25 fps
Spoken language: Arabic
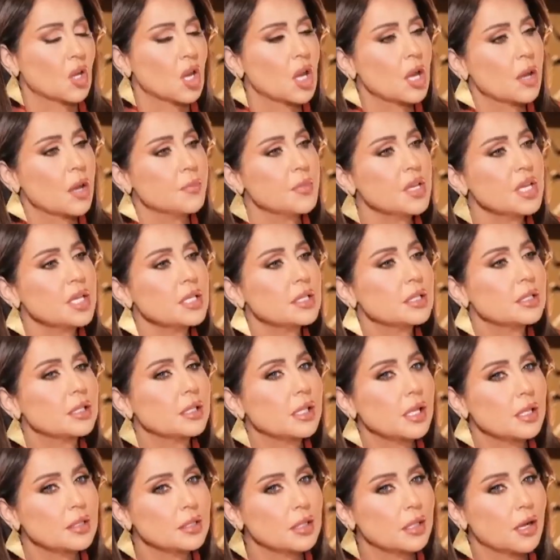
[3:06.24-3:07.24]
بالعكس مين
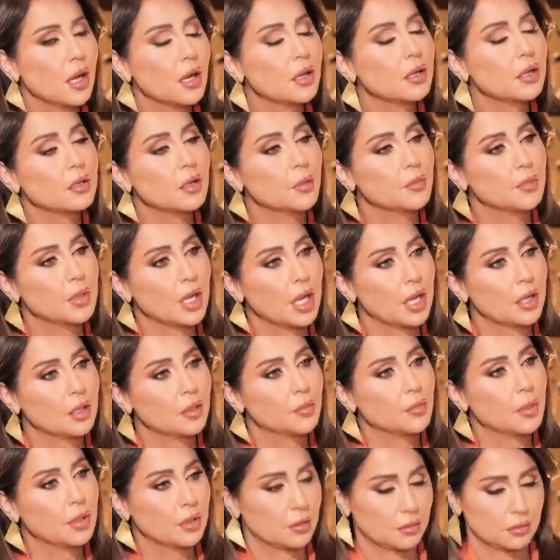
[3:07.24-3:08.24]
السياسي الاقرب لقلب
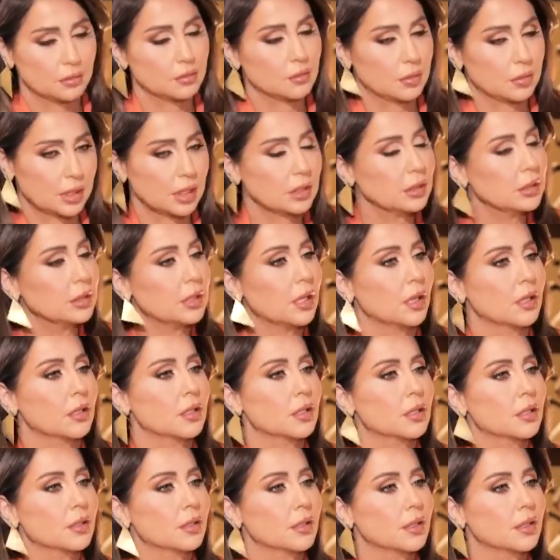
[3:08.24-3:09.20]
صديقك